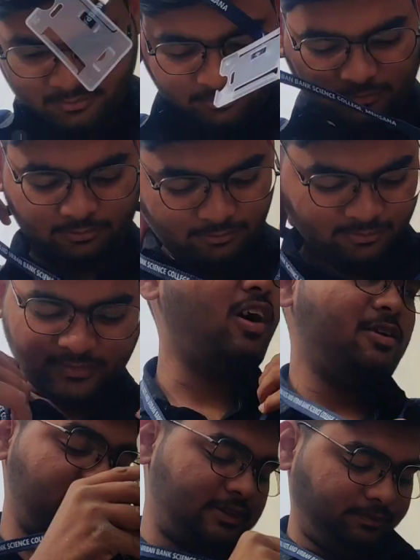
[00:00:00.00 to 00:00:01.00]
अपना आई कार्ड
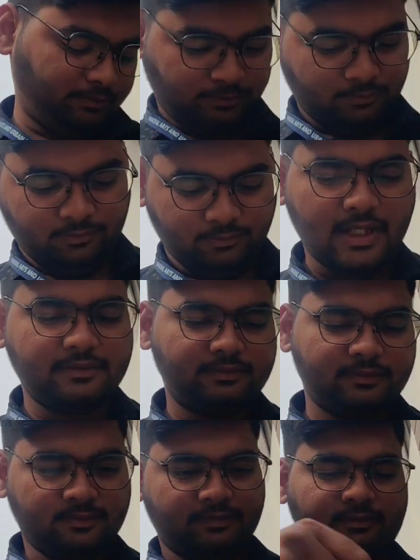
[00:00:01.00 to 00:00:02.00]
वाई कार्ड
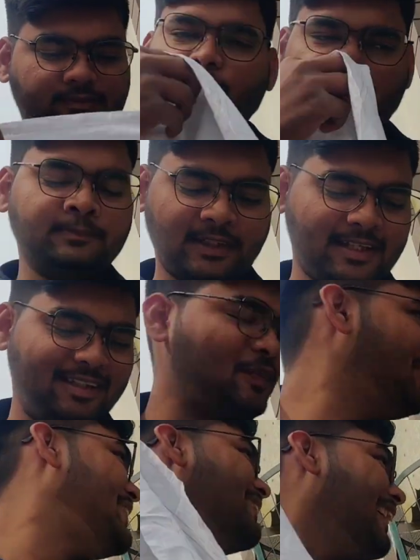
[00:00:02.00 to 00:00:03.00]
पहन के और
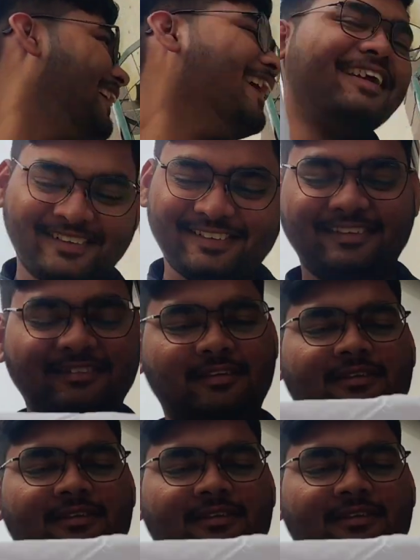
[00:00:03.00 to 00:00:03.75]
इस टाइम में थोड़ी सी